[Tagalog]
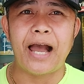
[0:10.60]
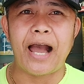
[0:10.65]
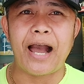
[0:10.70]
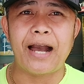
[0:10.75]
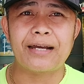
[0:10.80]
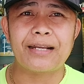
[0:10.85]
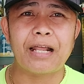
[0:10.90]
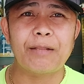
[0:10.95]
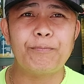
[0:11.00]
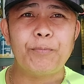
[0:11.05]

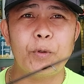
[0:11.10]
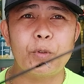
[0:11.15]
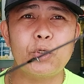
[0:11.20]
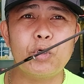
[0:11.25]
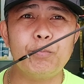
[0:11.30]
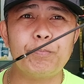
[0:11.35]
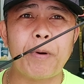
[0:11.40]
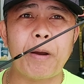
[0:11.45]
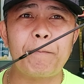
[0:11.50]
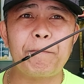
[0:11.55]
Ang rod po,
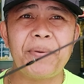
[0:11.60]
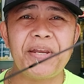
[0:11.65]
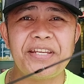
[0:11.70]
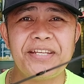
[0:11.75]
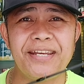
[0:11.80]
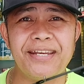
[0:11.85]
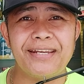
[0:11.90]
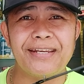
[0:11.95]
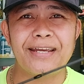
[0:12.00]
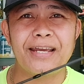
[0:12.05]
yung pang
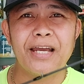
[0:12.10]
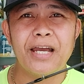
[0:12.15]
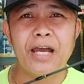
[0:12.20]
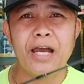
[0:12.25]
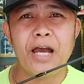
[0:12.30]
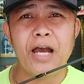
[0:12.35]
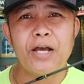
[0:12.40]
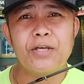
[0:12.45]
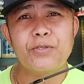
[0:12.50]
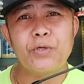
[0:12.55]
fishing.
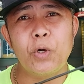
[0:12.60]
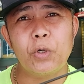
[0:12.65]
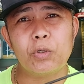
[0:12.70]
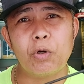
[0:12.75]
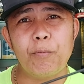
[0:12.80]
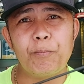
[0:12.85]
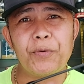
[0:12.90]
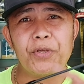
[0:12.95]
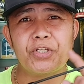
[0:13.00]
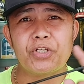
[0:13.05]
So
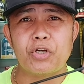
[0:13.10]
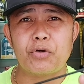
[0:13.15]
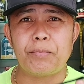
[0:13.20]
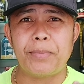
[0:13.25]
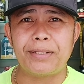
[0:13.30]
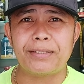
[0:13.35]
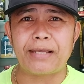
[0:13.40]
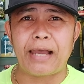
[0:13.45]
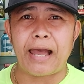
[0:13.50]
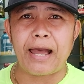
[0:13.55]
kung
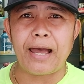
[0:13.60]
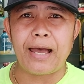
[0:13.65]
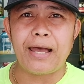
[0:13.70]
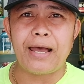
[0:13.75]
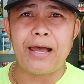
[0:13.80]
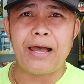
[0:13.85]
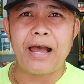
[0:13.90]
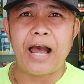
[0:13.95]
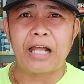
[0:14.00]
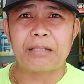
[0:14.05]
fisherman
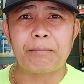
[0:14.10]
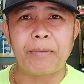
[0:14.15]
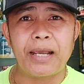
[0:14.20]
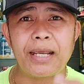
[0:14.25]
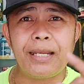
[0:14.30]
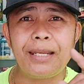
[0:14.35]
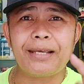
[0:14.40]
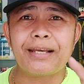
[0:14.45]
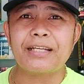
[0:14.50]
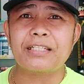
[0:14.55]
ka at
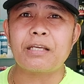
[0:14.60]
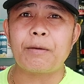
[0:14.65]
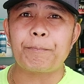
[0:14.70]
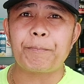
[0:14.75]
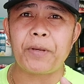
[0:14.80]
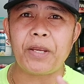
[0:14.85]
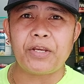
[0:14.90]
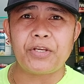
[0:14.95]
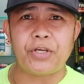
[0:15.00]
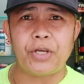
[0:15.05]
mahilig ka sa
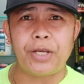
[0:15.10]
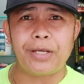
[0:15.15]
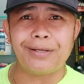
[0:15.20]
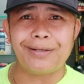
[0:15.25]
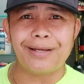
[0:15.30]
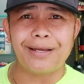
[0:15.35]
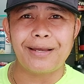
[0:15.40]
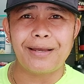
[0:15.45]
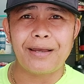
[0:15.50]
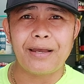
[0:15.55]

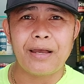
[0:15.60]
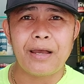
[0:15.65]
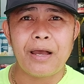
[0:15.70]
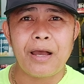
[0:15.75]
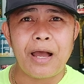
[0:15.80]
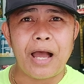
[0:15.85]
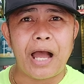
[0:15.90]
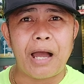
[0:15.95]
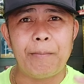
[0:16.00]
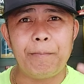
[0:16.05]
fishing,
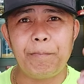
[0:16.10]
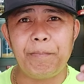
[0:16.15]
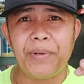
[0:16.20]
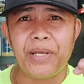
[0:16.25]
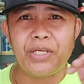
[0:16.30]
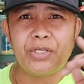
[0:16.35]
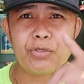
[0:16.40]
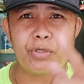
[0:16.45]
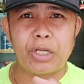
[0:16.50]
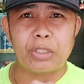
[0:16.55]
ang
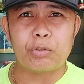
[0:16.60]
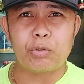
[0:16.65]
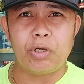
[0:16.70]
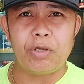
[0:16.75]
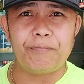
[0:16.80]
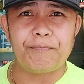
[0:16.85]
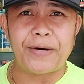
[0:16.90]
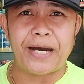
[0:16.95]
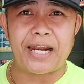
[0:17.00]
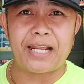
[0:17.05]
video na to
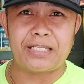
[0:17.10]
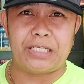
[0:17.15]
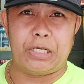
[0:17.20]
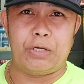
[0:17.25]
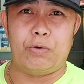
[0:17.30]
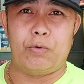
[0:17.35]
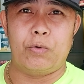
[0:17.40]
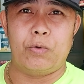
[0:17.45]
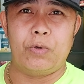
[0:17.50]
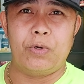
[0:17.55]
ay para
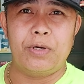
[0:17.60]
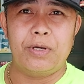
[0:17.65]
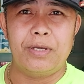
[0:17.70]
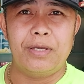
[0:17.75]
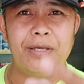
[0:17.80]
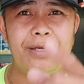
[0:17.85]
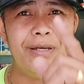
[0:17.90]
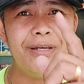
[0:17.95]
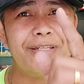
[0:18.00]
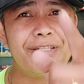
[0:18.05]
sa'yo.
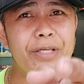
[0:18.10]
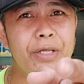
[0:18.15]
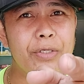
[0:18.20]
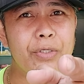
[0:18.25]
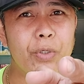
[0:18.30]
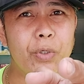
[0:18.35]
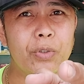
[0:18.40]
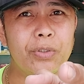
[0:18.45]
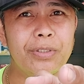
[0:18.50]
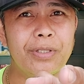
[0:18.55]
Stay
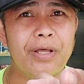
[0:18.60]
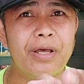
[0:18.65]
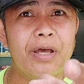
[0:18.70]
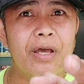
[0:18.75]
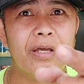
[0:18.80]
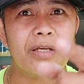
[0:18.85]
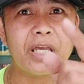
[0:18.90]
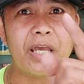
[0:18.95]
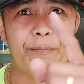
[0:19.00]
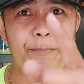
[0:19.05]
tuned,
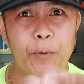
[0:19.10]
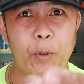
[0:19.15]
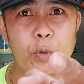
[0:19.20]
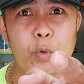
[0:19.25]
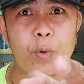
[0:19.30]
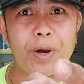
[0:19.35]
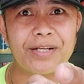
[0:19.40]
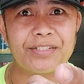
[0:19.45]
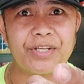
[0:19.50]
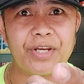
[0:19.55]
keep on
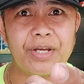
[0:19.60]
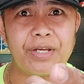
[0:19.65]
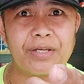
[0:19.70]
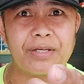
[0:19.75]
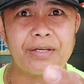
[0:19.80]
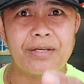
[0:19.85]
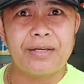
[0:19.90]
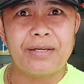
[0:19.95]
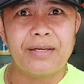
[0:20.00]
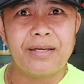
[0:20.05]

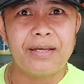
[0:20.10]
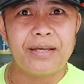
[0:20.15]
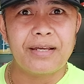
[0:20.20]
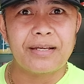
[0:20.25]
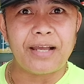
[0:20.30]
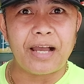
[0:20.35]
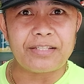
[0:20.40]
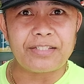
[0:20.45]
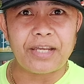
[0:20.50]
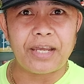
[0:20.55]
watching.
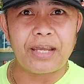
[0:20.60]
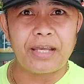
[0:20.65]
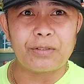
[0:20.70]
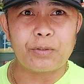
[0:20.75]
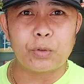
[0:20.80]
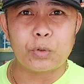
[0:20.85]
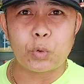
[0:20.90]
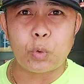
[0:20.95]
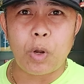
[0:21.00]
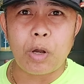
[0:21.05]
Kasi
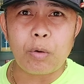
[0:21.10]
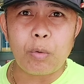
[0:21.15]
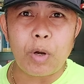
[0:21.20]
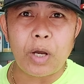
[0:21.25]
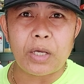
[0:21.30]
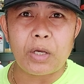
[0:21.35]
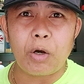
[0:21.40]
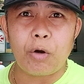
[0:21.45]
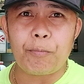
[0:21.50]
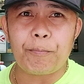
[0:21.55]
tuturuan
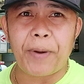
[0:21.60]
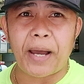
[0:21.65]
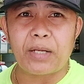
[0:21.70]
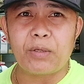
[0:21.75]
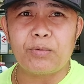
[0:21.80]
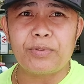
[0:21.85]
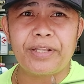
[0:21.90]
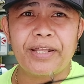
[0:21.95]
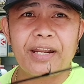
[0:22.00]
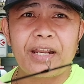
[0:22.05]
ko kayo kung
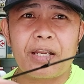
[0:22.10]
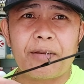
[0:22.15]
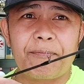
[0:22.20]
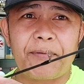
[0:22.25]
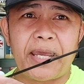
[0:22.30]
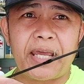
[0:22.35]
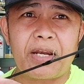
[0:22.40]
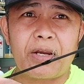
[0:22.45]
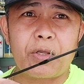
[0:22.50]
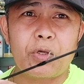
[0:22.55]
paano
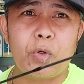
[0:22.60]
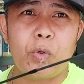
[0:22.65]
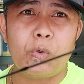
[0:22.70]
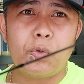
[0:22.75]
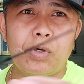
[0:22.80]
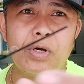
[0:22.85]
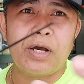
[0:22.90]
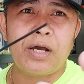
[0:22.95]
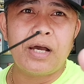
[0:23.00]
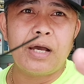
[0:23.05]
nire-repair
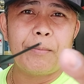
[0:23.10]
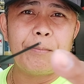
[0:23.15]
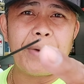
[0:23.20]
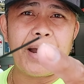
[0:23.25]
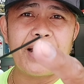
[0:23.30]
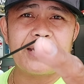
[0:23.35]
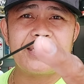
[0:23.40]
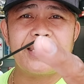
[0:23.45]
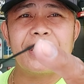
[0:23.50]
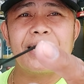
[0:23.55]
yung
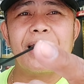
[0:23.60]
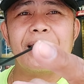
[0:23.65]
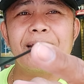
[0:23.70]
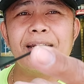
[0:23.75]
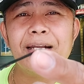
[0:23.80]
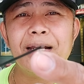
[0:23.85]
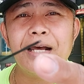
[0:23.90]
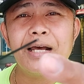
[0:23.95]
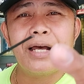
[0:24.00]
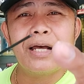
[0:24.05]
mga
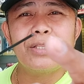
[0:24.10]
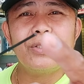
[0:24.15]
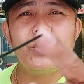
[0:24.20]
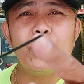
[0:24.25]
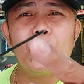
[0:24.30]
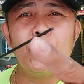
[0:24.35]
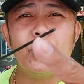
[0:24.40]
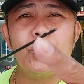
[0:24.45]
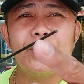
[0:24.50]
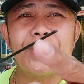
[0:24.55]
sirang
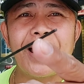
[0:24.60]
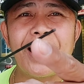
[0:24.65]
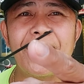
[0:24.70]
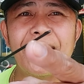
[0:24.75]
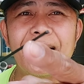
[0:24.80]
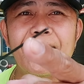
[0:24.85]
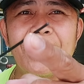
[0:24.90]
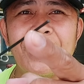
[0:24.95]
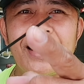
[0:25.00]
dulo ng